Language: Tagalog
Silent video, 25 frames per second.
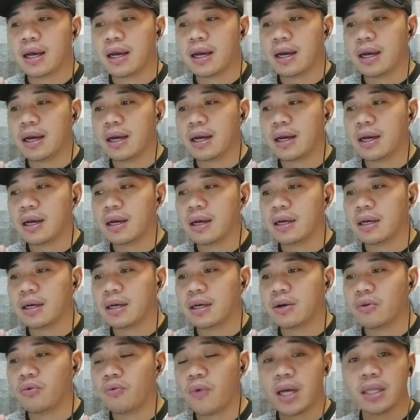uh,
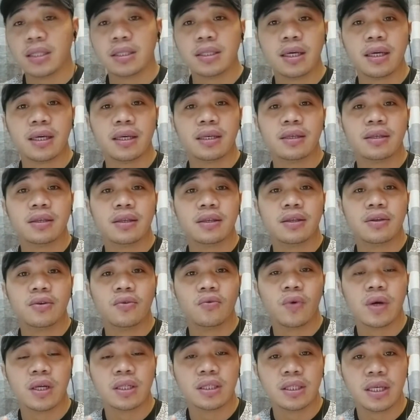ah, 1k
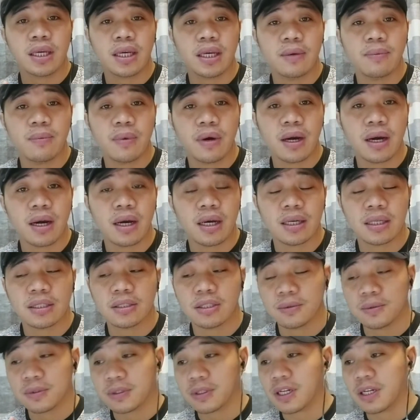1k ba uh,
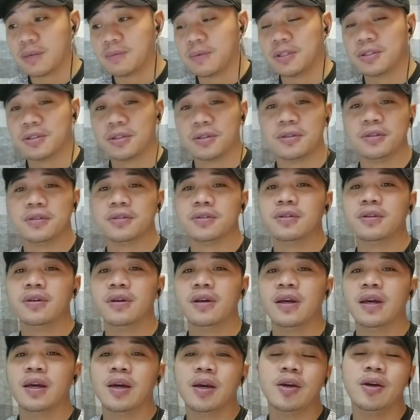subscriber so
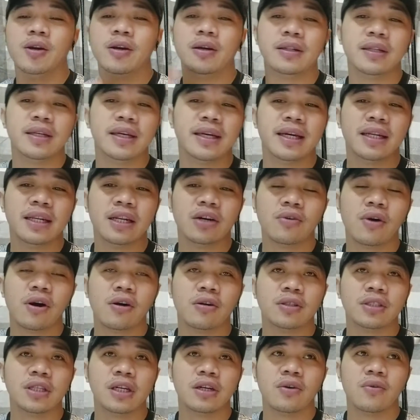yun ayan nakuha
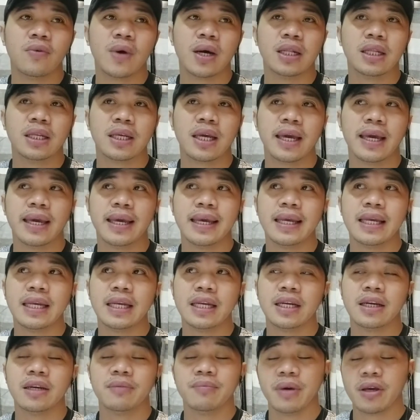ko siyang 1k
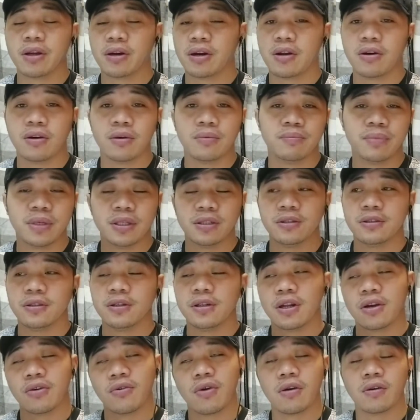eh meron akong video
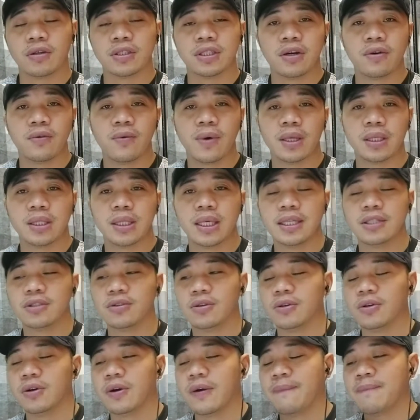na nakuha ko siyang 1k
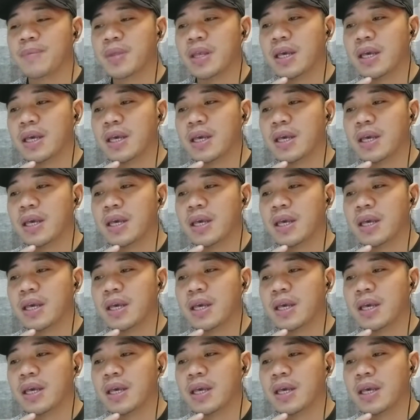so